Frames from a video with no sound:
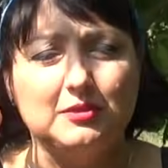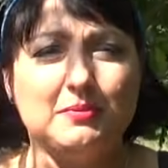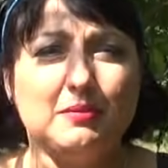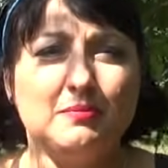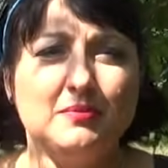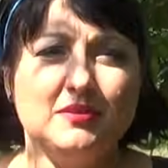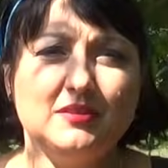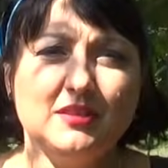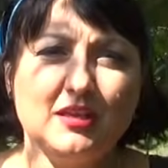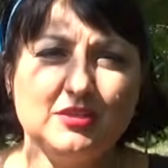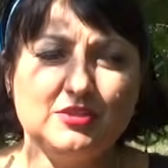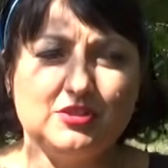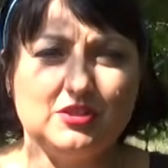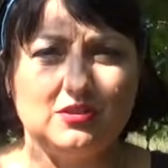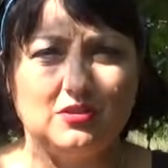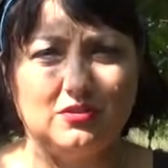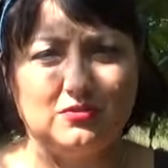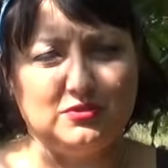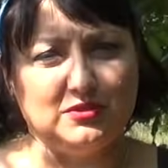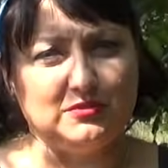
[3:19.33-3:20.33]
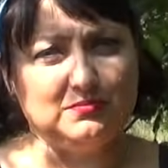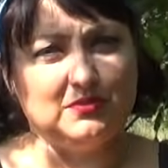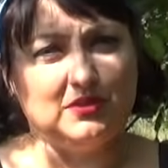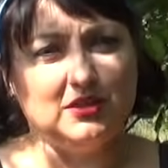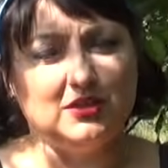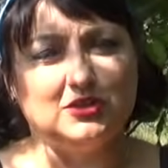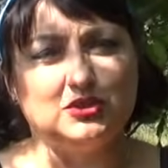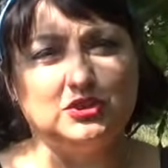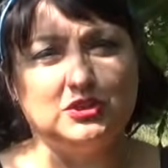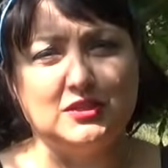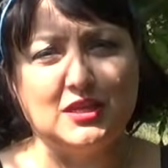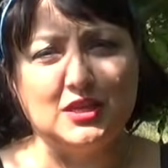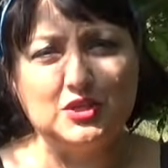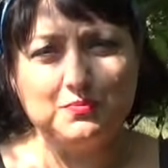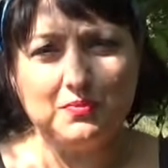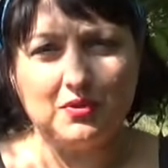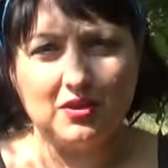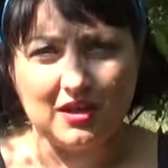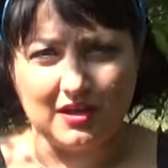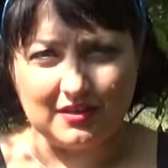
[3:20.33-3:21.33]
I pamiętajcie o tym, że
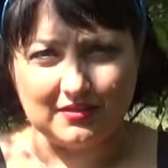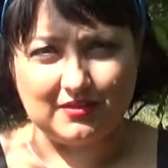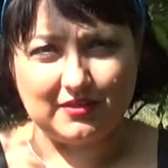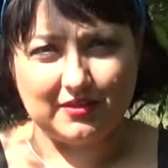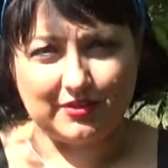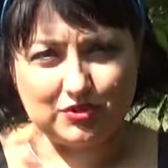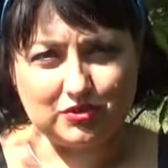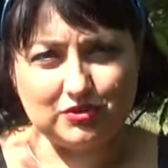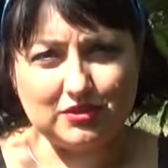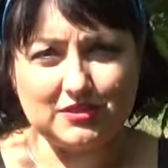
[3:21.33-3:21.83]
nasz bohater,